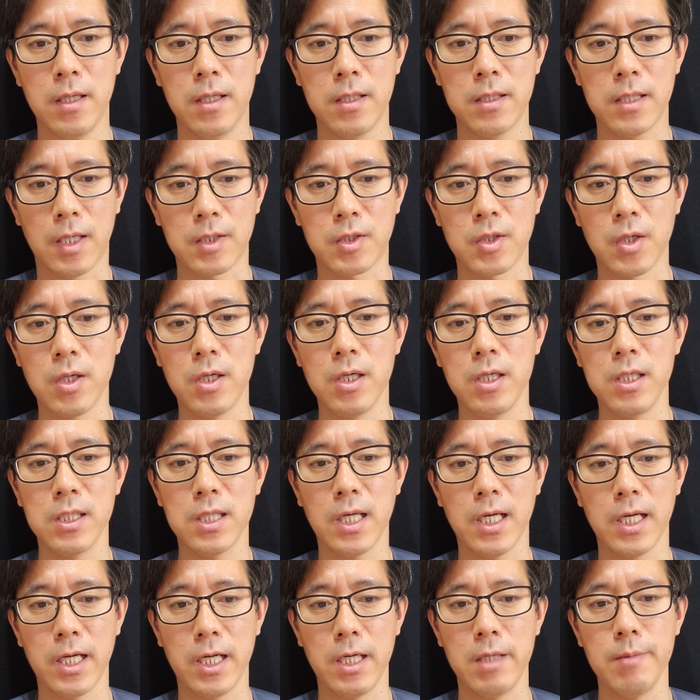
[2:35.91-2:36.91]
다
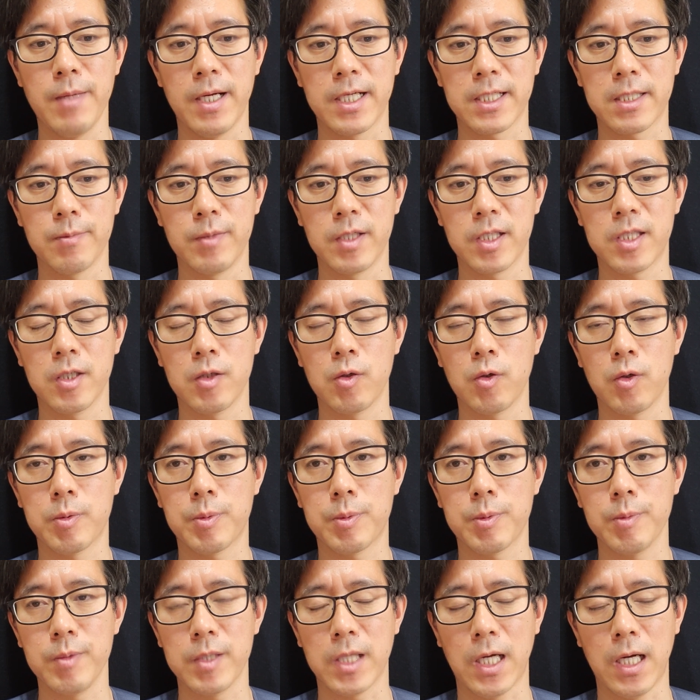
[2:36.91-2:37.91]
정거리다라는 말씀을 드리고
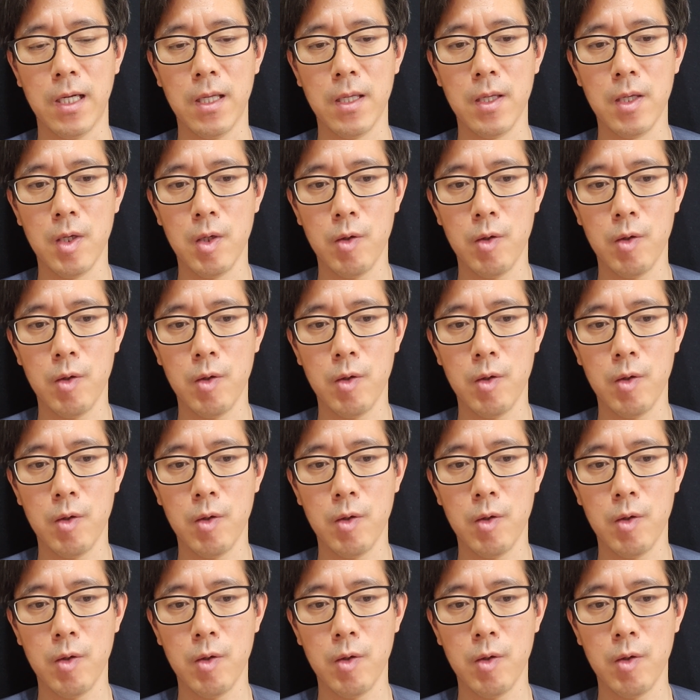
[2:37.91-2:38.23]
싶습니다.